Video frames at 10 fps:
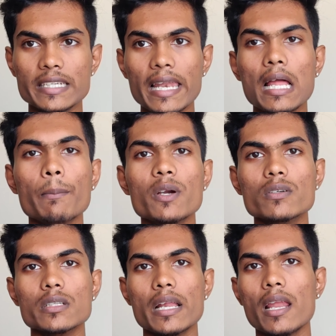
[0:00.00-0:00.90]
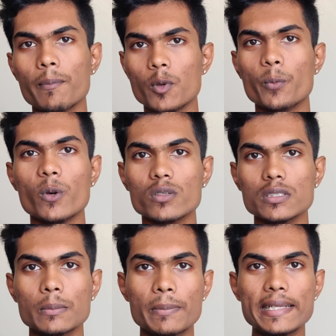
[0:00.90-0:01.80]
எல்லாமே வந்து எல்லா பீப்பும்
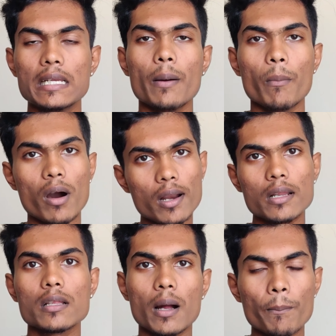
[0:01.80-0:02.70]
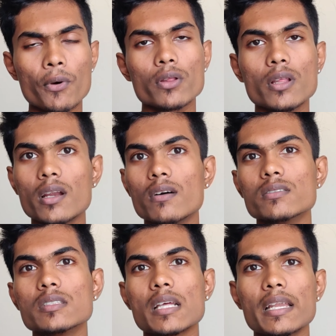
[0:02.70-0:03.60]
வந்து பீட்டில் மாறினதுக்கப்புறம் தான் நான்
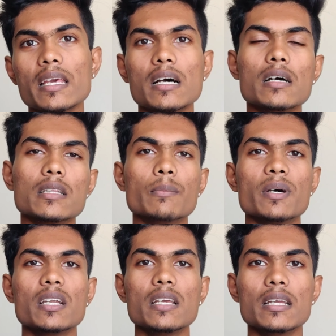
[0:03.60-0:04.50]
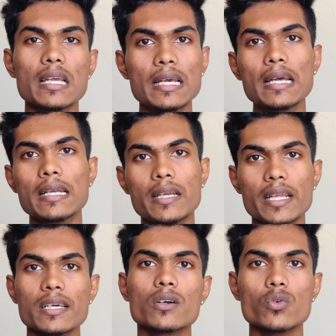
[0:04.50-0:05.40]
வந்து தனியாக அந்த மாதிரி
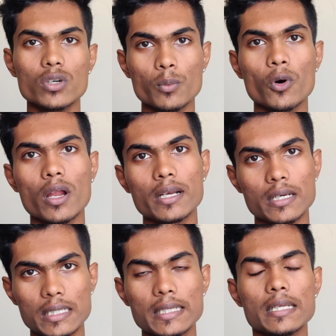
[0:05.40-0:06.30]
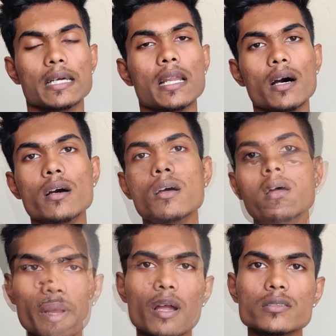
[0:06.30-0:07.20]
ட்ரேக்கை கொண்டு போகலான்ற இருக்கேன்னா
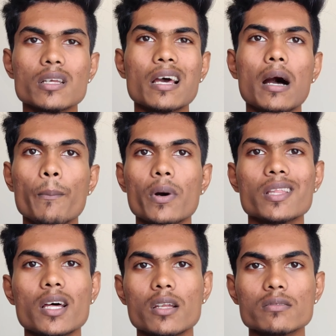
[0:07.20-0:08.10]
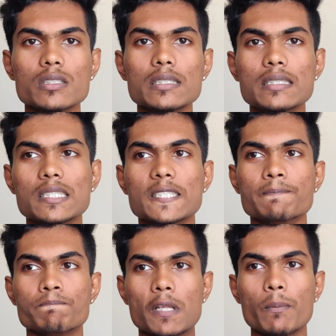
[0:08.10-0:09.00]
பிகாஸ் ஏன்னா அப்போ தான் நான் வந்து
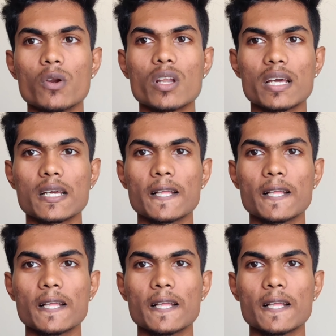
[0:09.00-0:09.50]
நம்மளோட